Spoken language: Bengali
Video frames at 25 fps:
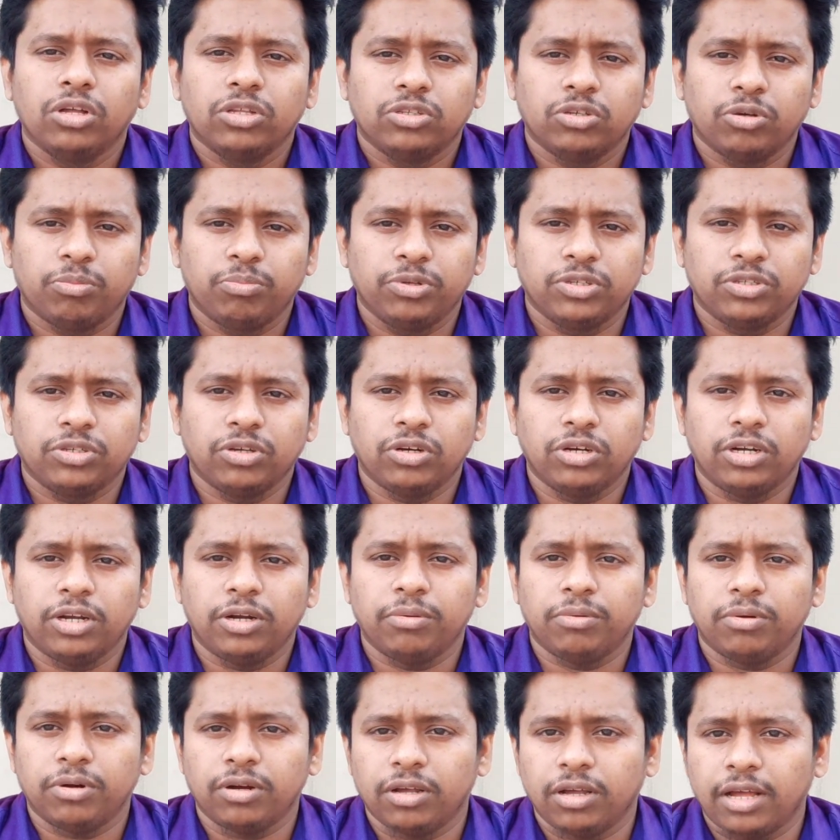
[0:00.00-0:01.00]
চব্বিশ ঘন্টার
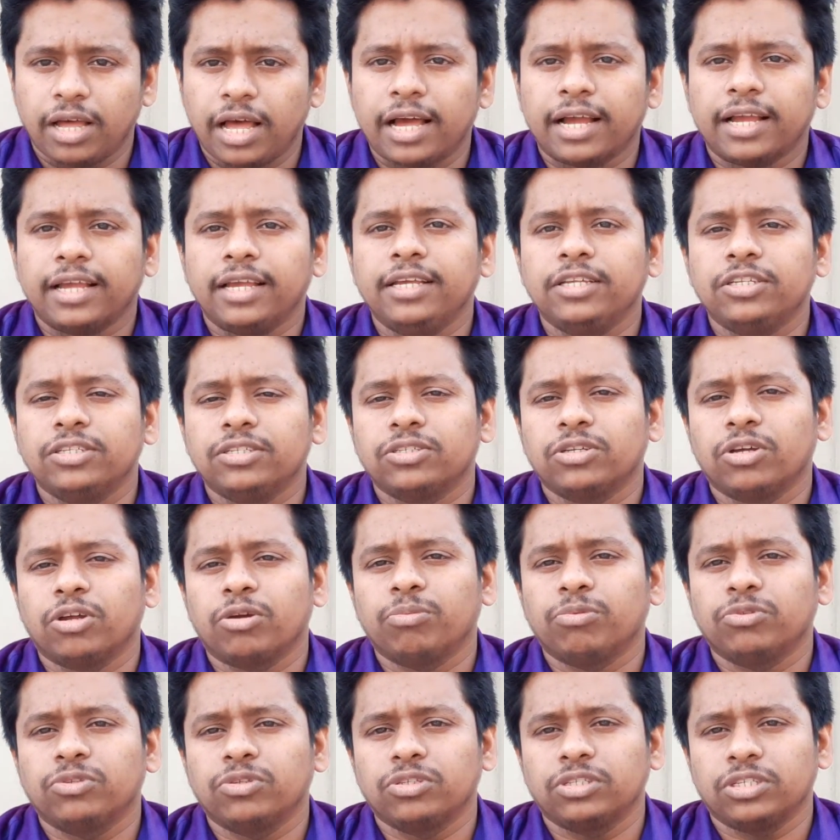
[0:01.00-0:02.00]
আগেই
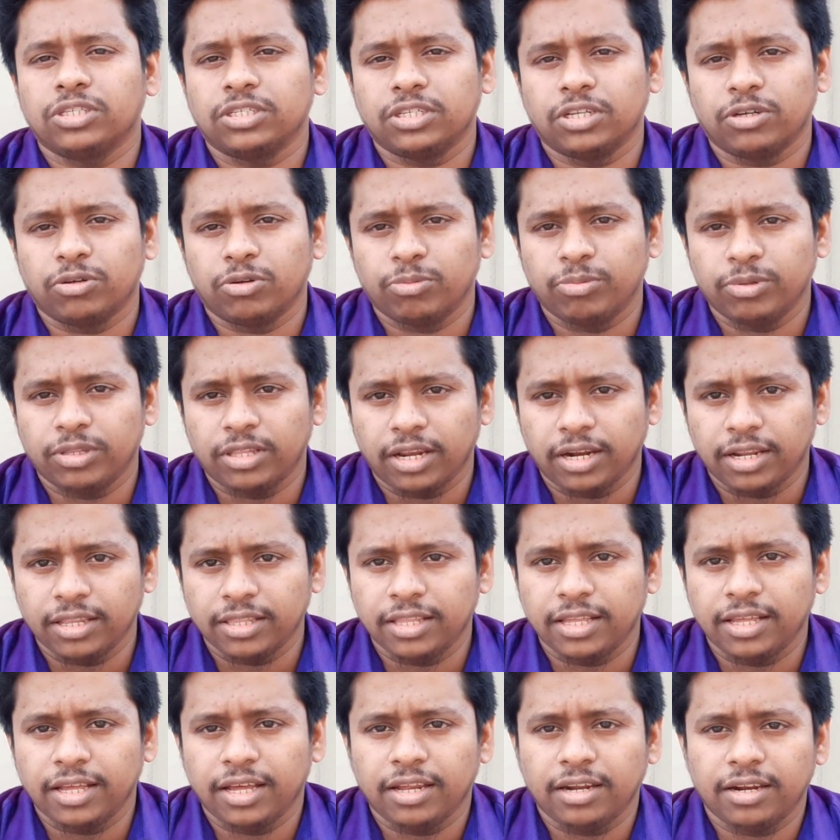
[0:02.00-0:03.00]
সর্বোচ্চ চেষ্টা করবে তারা
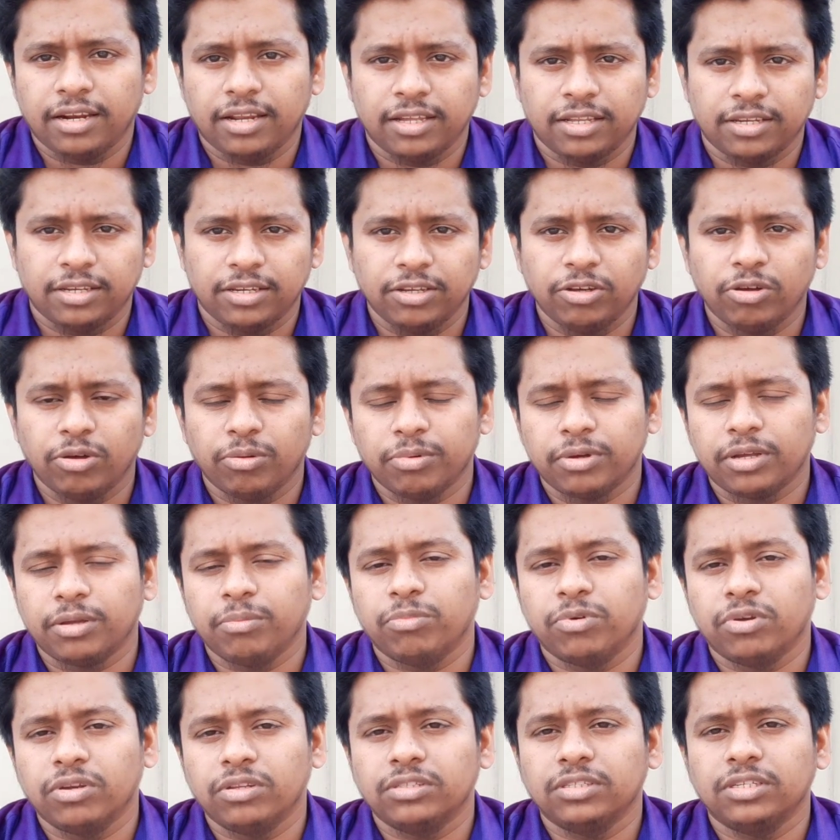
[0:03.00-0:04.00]
দেয়ার এটিও আমাকে
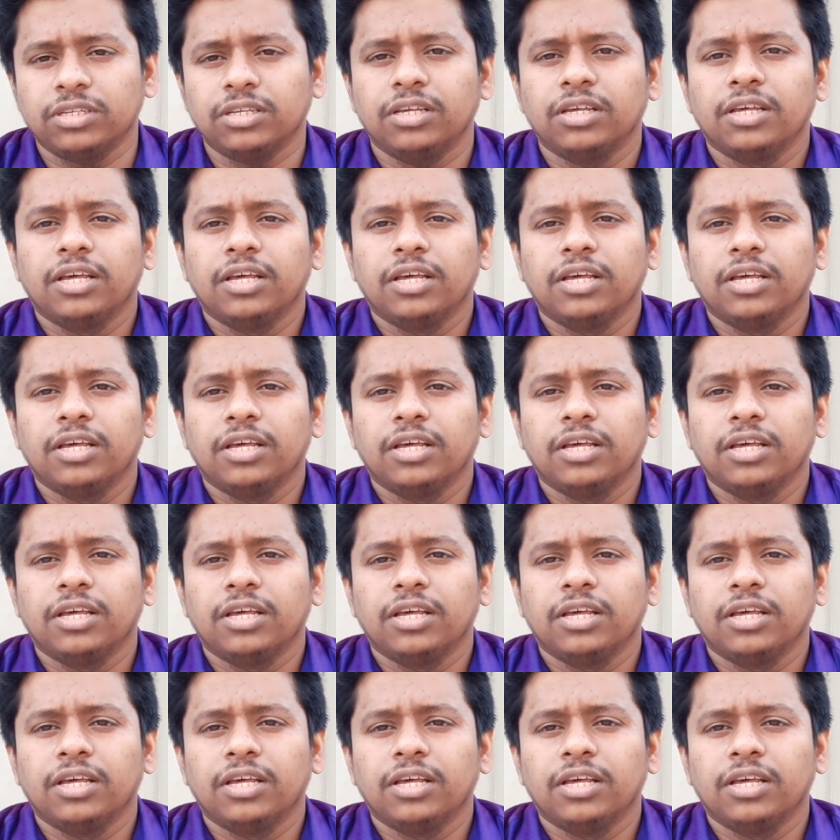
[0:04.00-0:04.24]
বলেছে